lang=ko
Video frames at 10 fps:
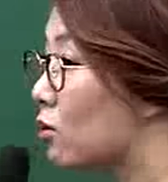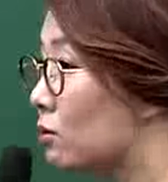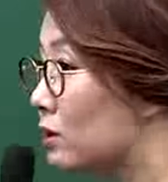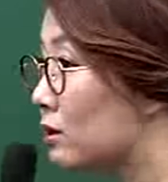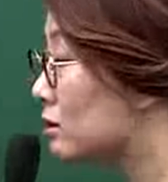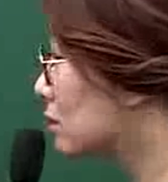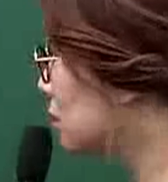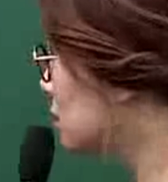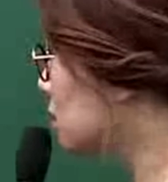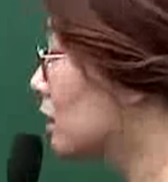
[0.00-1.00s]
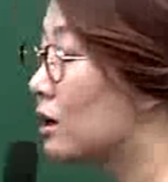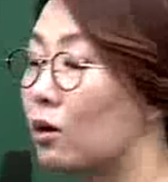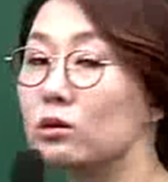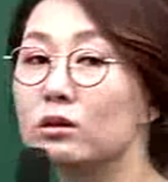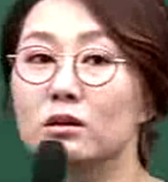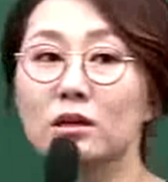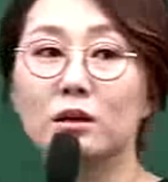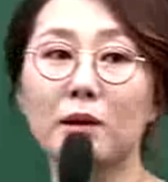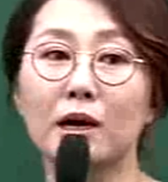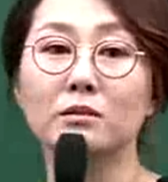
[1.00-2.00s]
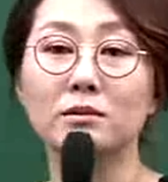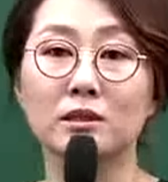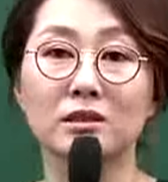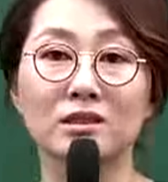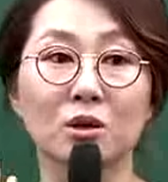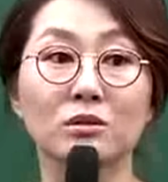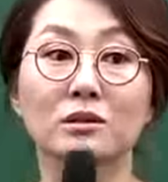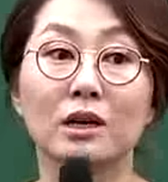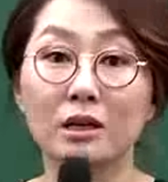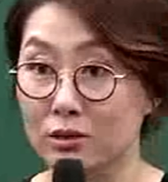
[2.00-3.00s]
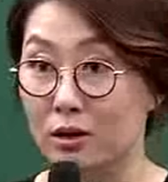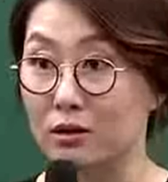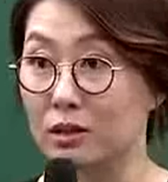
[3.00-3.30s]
보면은 어떻게 얘가 발음되는지를 연상이 돼요.